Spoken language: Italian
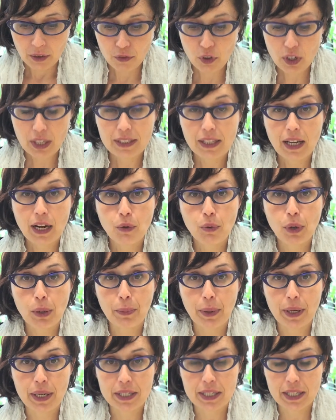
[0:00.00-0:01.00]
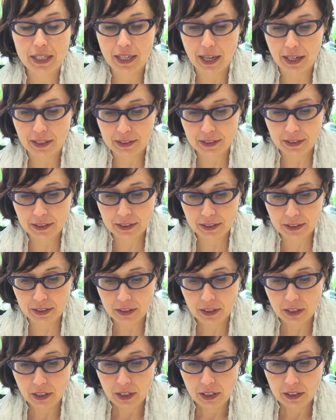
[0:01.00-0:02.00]
Vuoi andare a quel paese gratis?
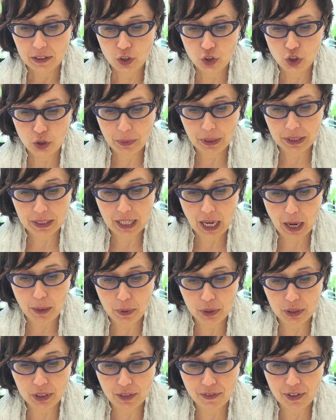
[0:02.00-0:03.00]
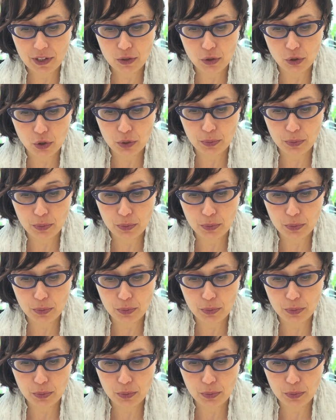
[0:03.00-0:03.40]
Ti ci mandiamo attraverso lo